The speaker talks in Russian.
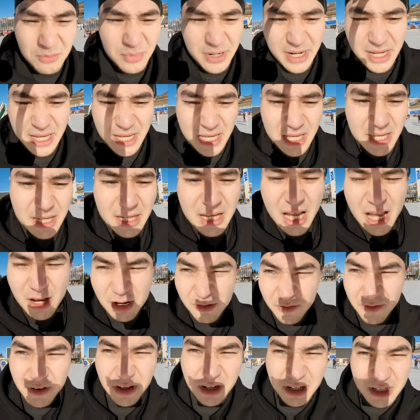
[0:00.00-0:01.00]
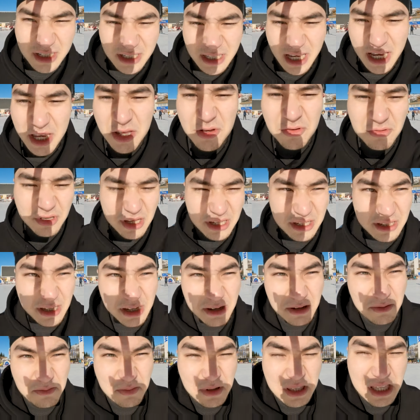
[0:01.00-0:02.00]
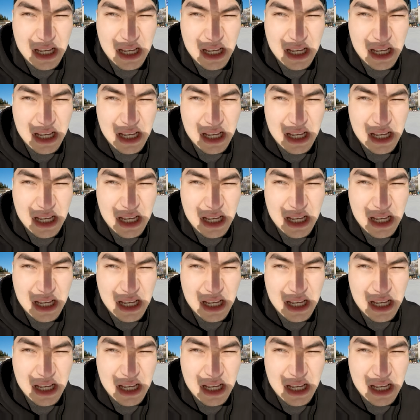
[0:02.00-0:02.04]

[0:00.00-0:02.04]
Блин, как в Кыргызстане у нас.